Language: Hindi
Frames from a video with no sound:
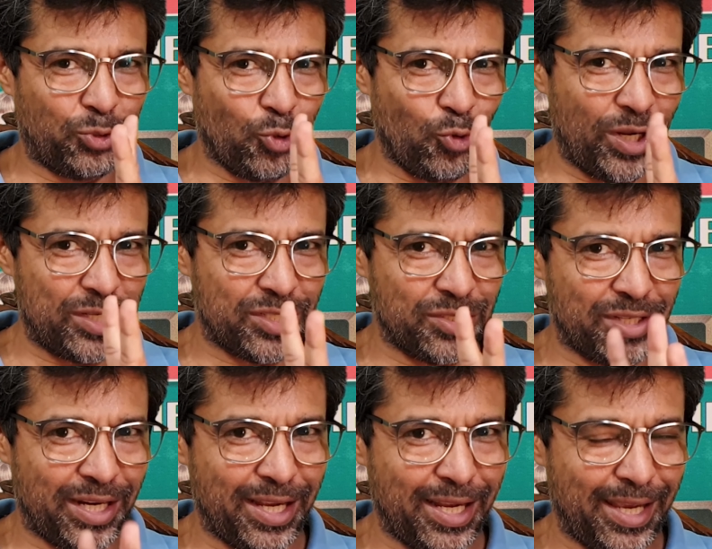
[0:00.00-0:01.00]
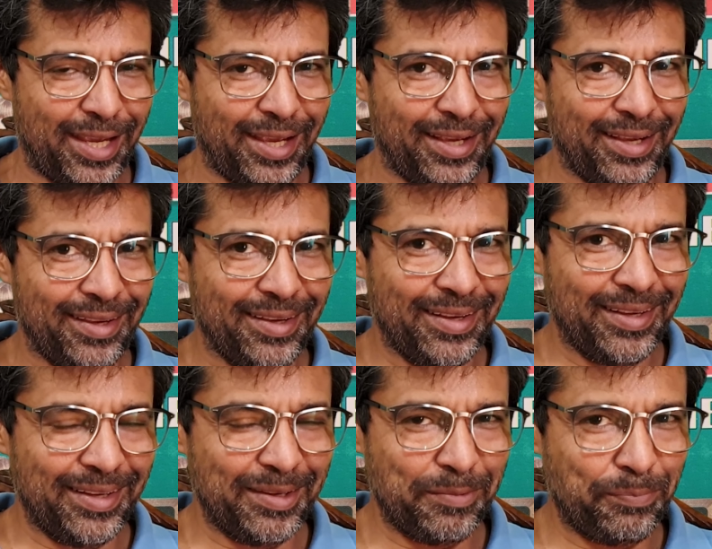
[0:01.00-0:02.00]
दो लेसन रह गए
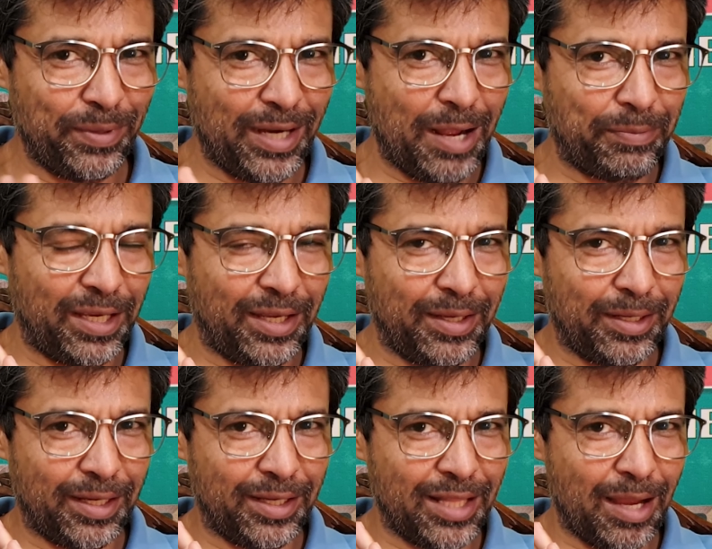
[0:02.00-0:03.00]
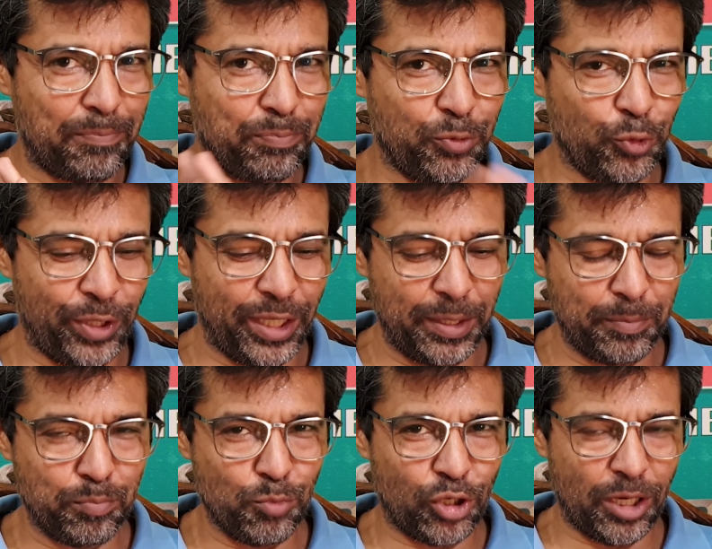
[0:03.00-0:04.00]
हैं फिर आपकी किताब पूरी
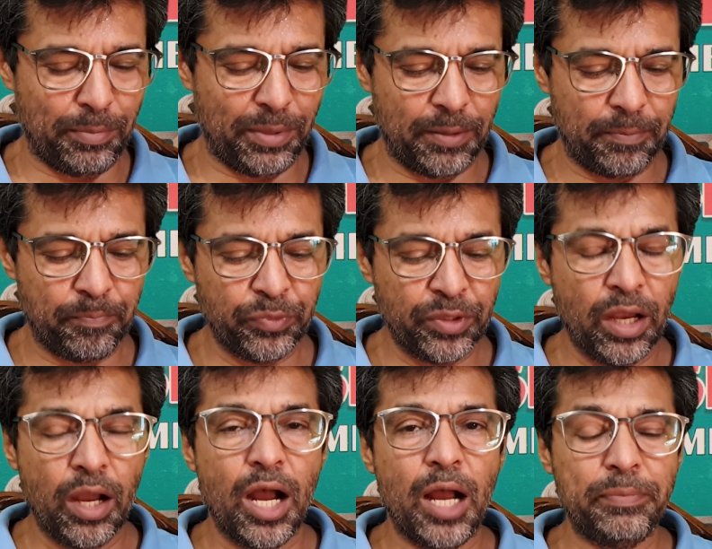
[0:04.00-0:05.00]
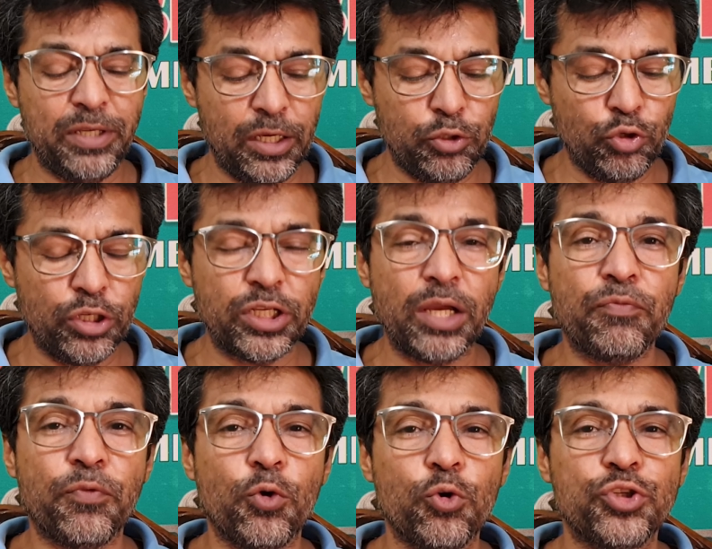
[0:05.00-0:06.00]
मुकम्मल अब ये यूनिट है
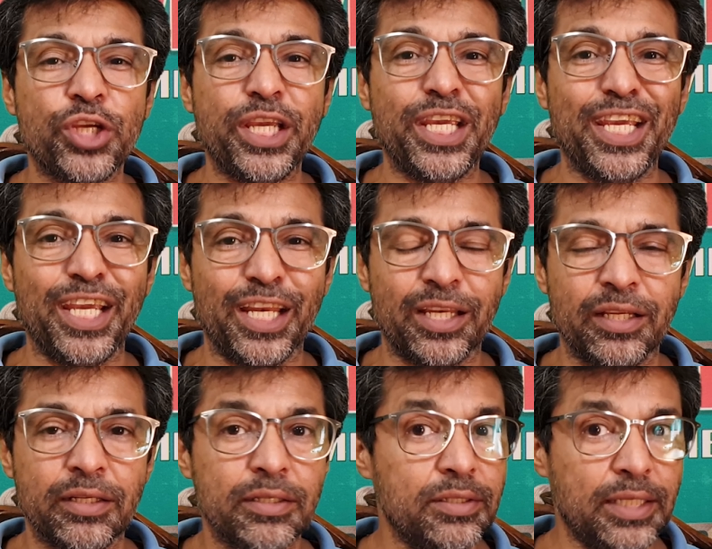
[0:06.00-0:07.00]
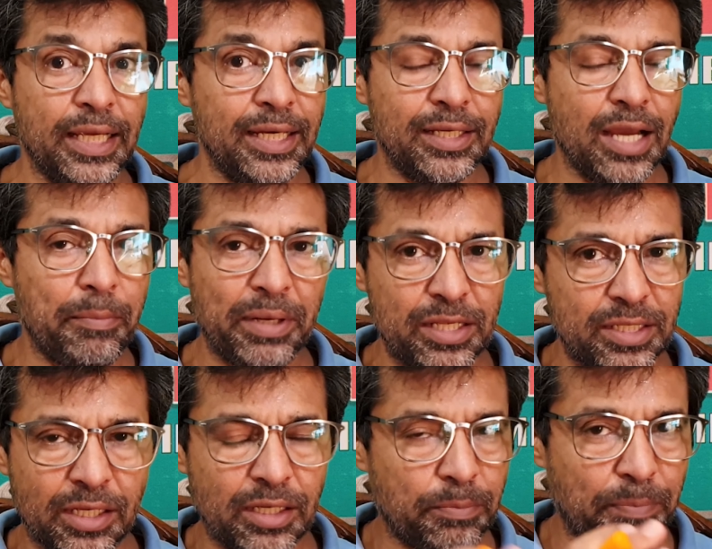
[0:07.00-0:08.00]
फोर्टीन तीन का मैंने
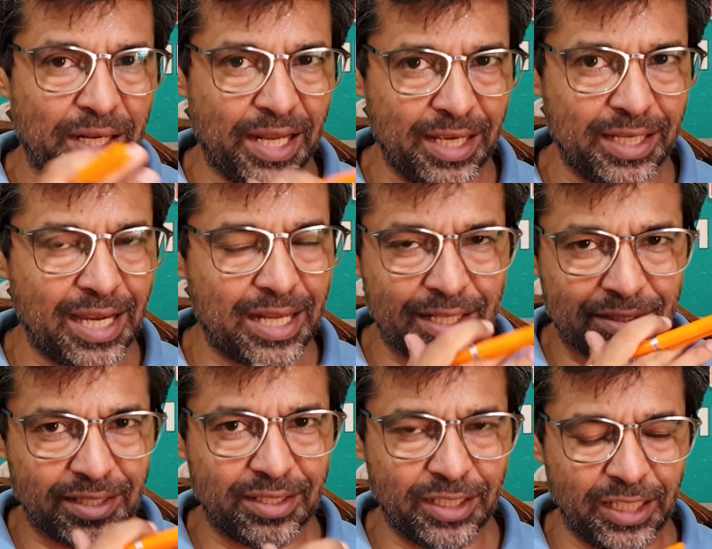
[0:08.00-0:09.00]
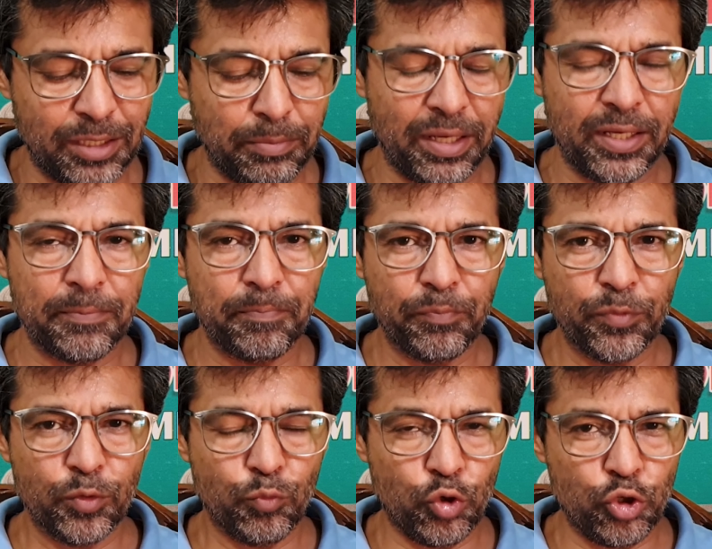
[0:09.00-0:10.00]
जिक्र पहले ही किया था थर्टीन में
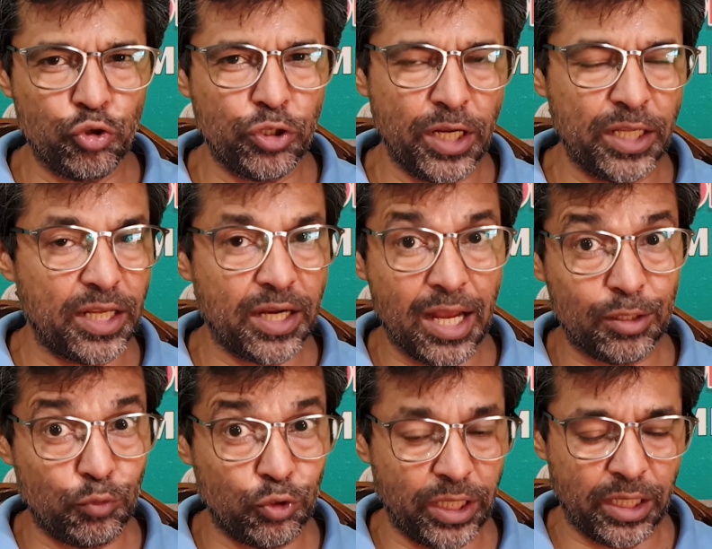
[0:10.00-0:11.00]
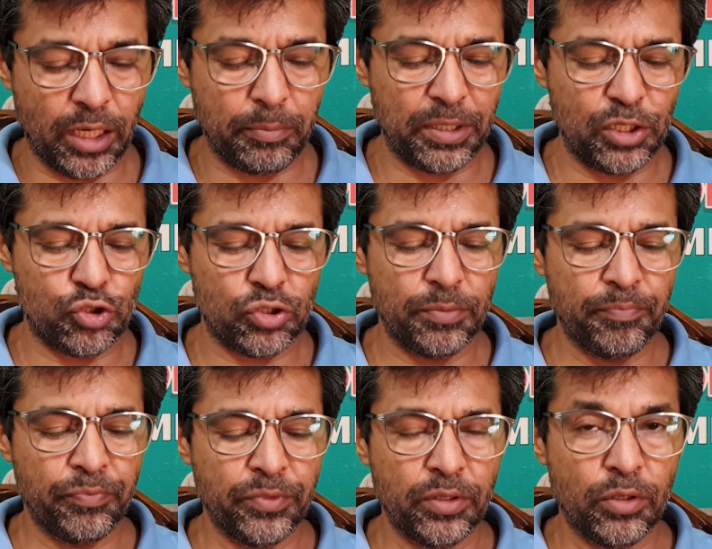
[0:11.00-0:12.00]
वो यूनिट नहीं देखा है तो वो देख लें प्लीज़
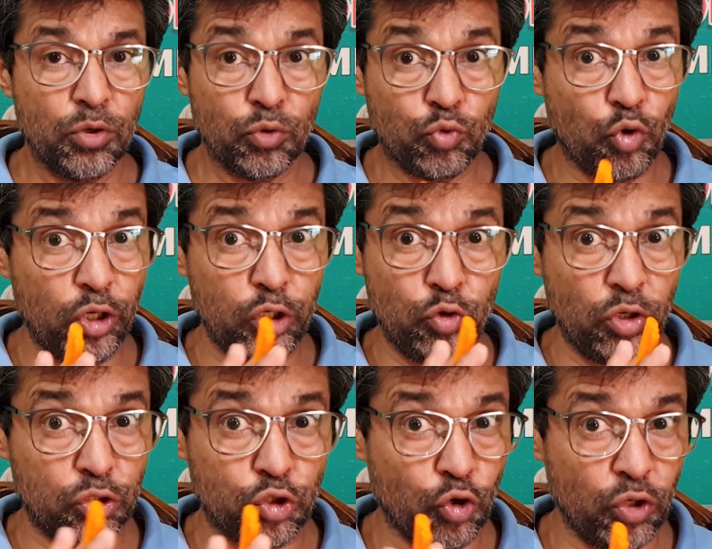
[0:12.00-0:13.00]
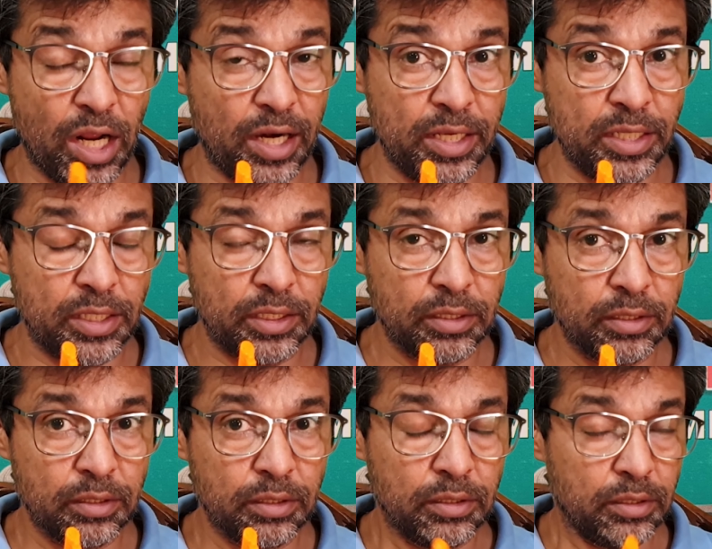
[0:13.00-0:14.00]
कोई यूनिट छोड़ना नहीं
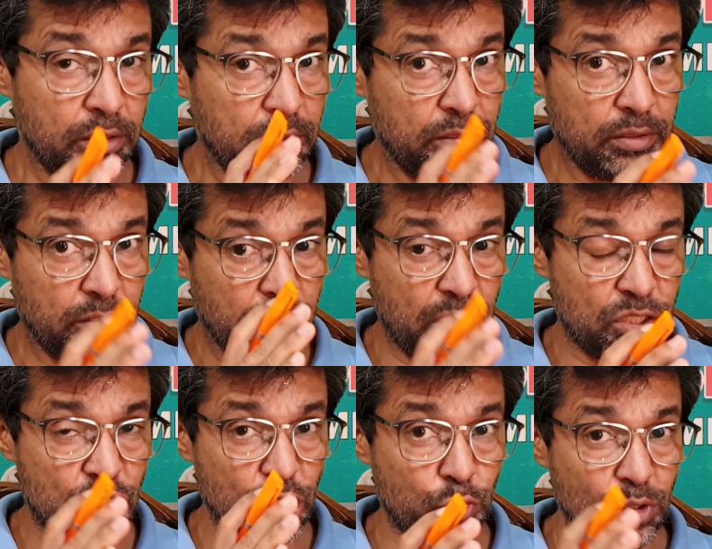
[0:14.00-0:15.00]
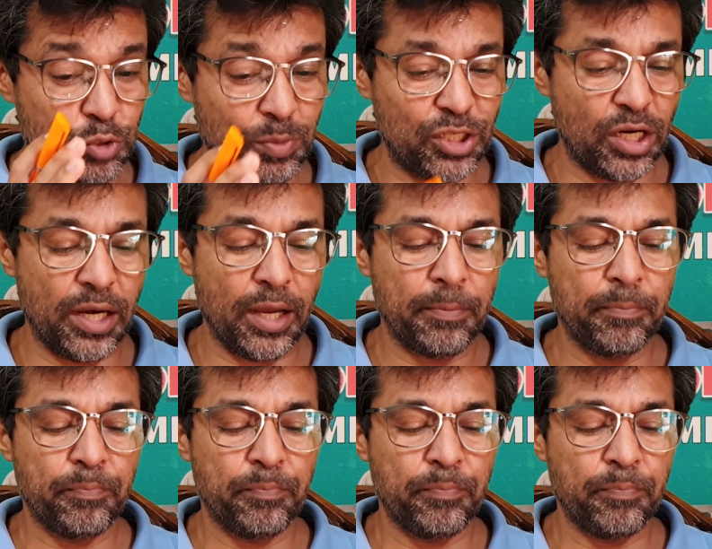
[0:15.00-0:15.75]
इस सीक्वेंस में चलना